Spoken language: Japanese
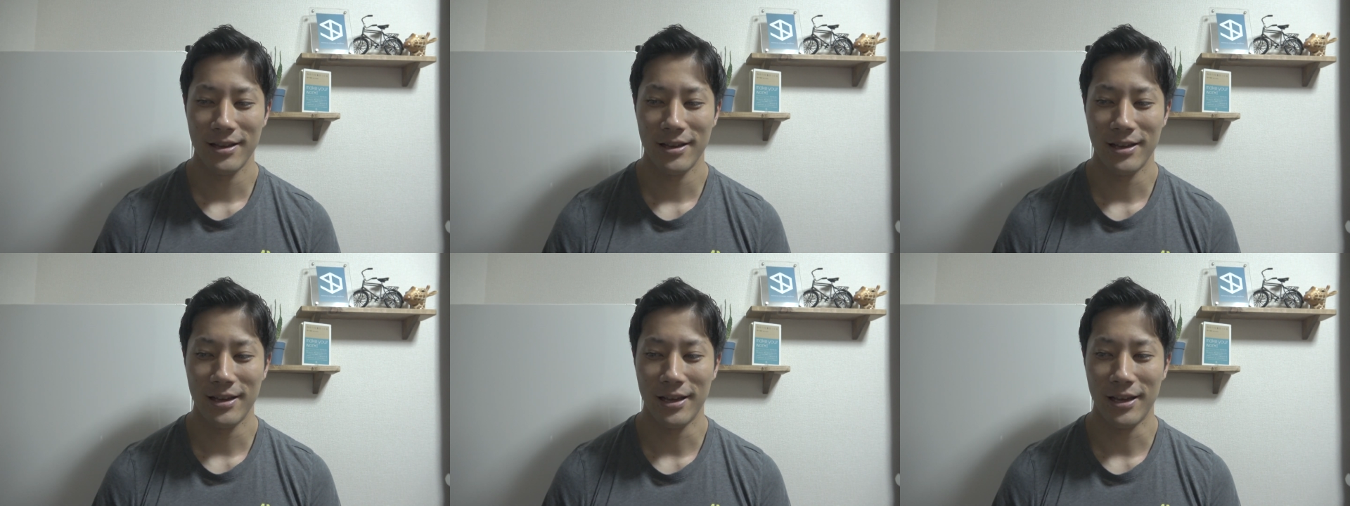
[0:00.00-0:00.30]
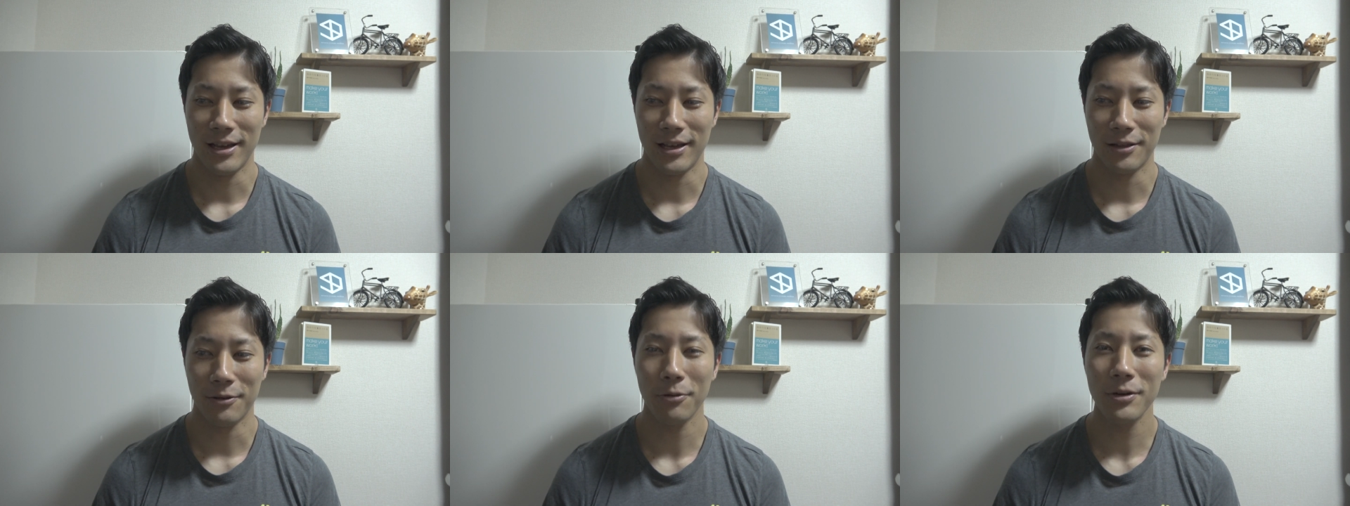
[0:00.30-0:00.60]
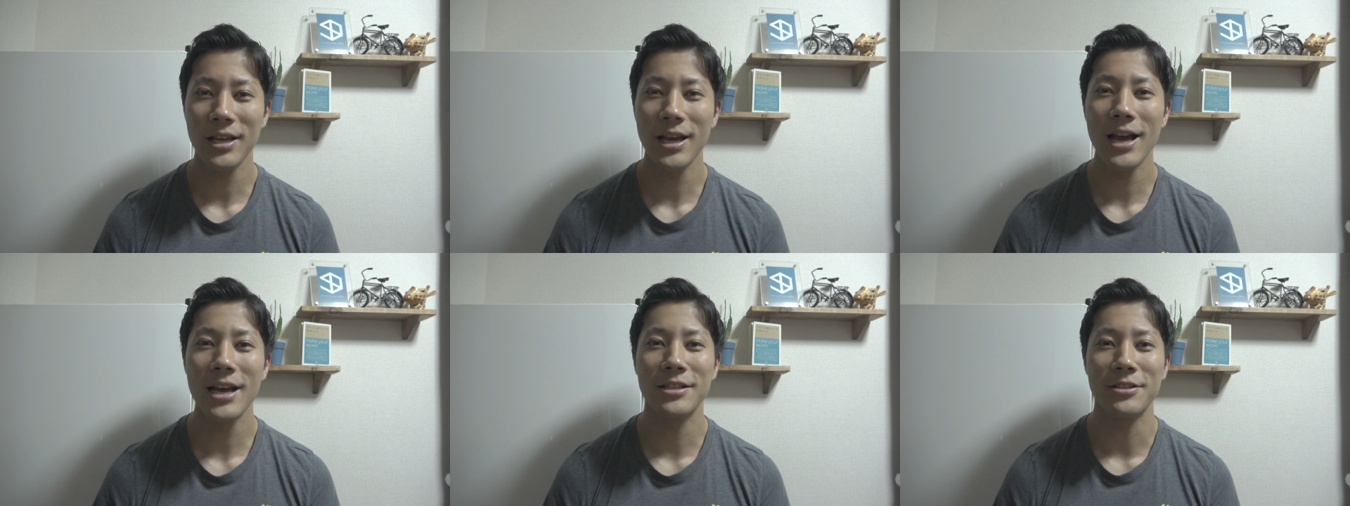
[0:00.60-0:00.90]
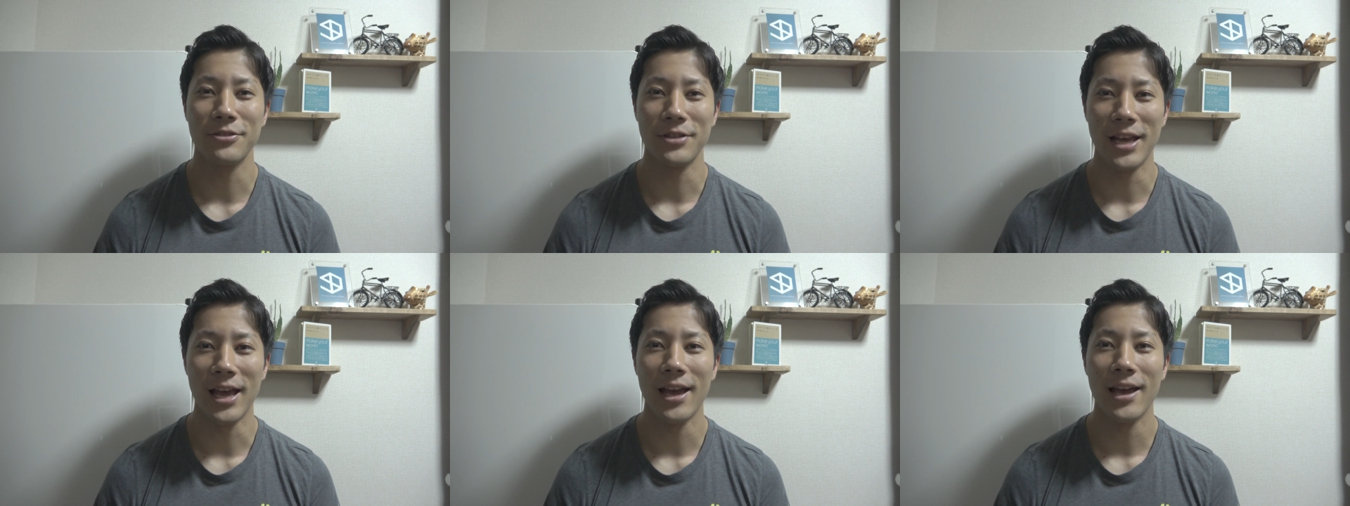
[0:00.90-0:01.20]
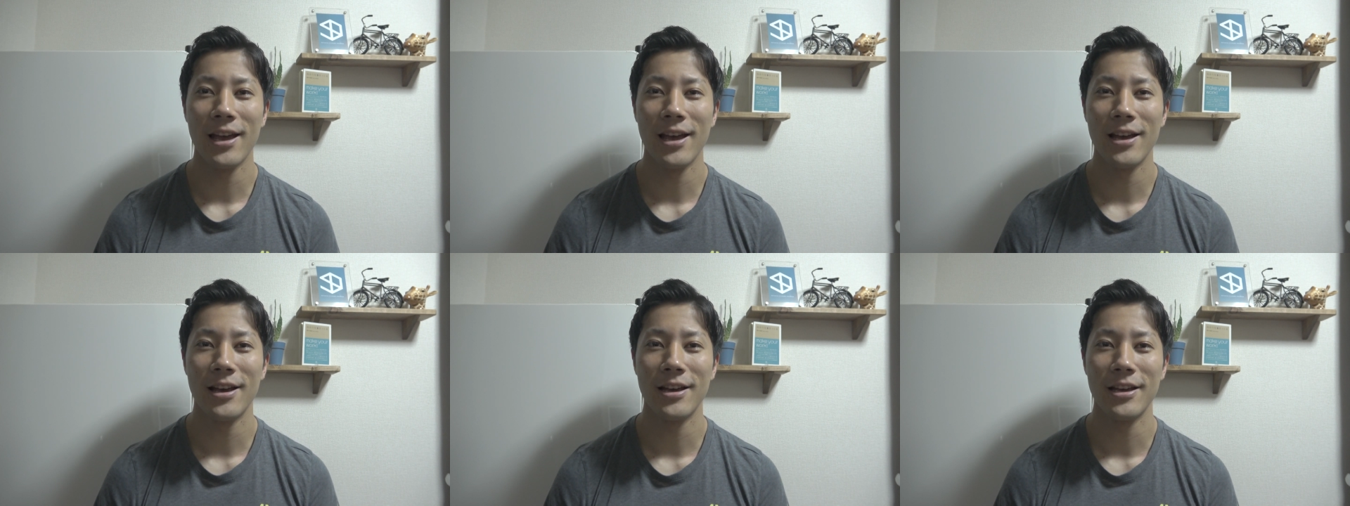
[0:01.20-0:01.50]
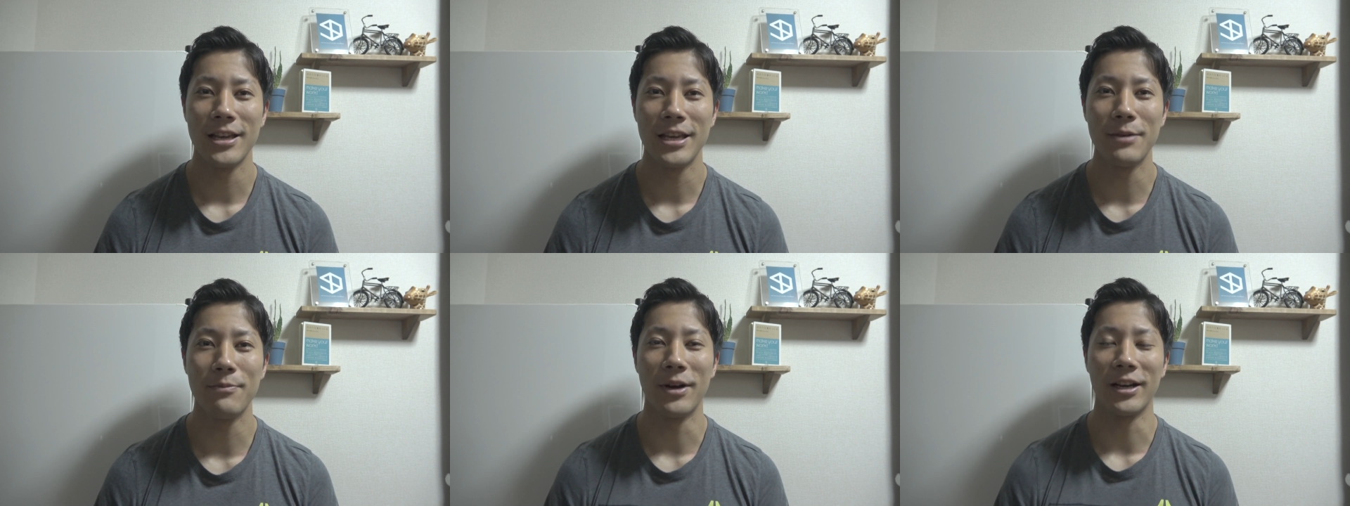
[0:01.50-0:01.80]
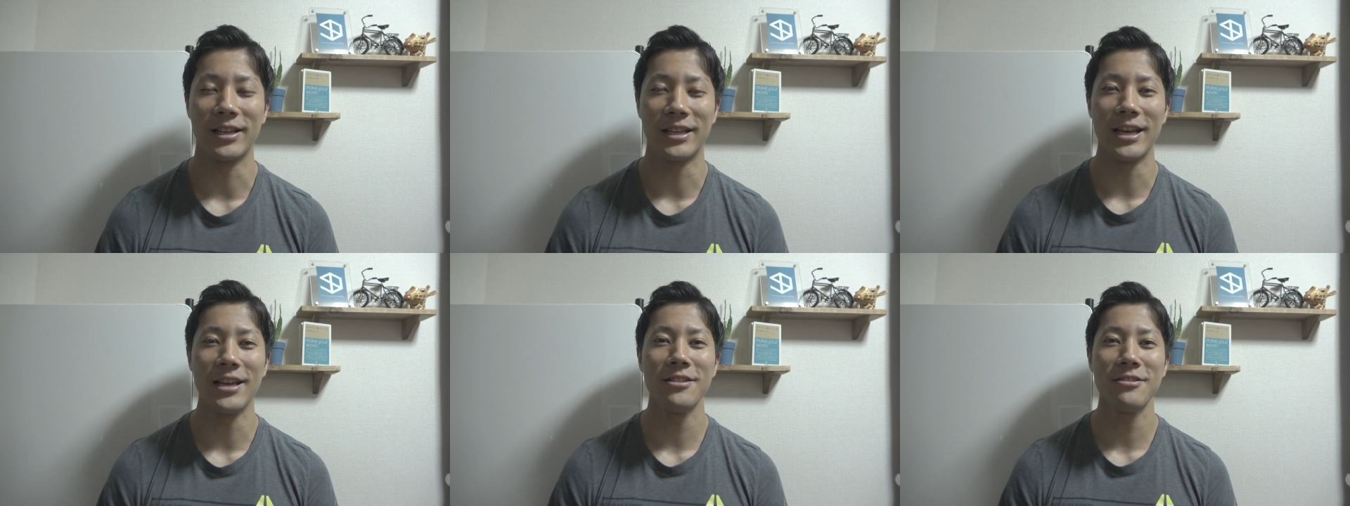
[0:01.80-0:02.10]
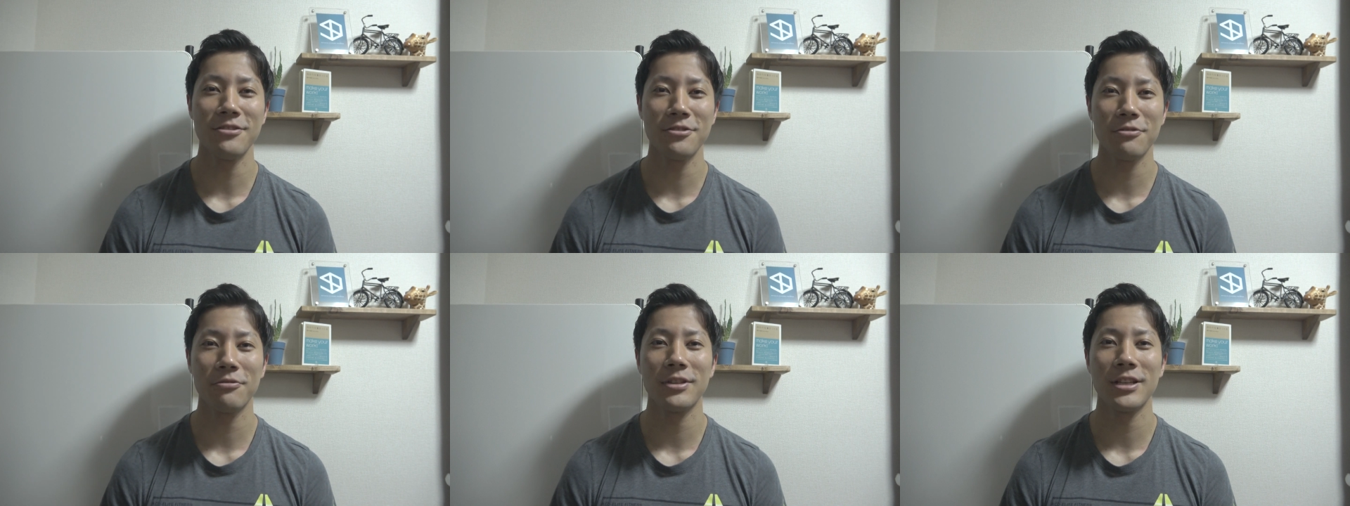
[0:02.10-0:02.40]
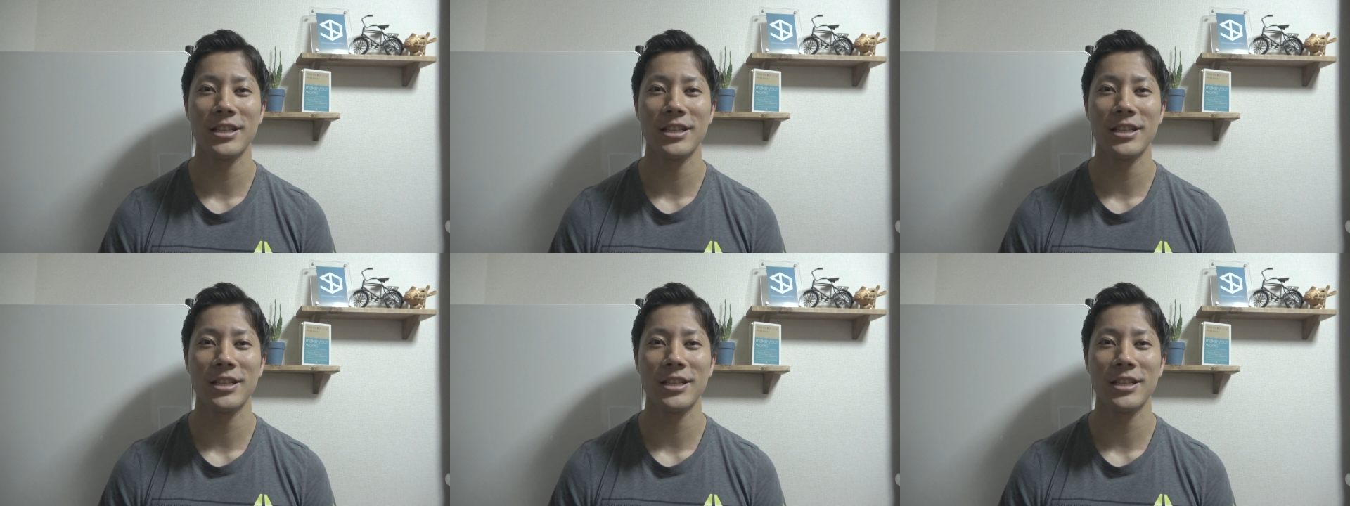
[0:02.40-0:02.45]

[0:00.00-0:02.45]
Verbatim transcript: えー、とりあえずね今現状